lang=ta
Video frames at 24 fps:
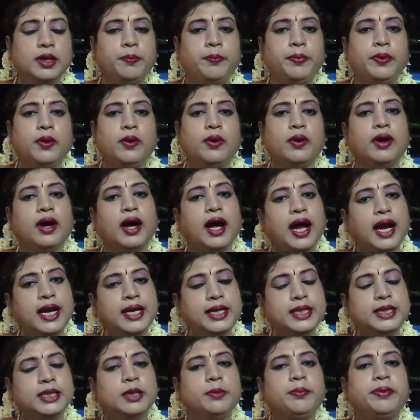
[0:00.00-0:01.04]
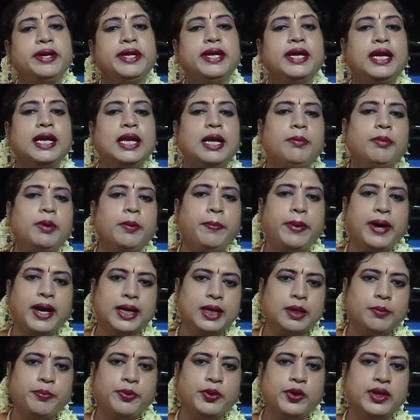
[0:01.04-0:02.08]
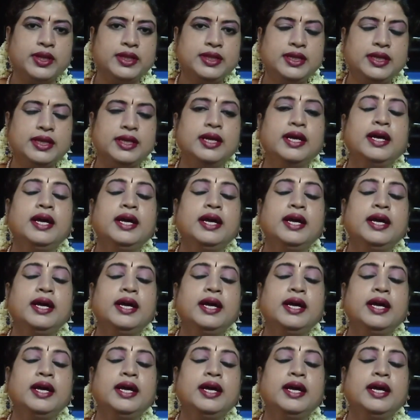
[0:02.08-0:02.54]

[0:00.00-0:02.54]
இப்போ அடுத்தபடியாக நாம் பார்க்க போகிறது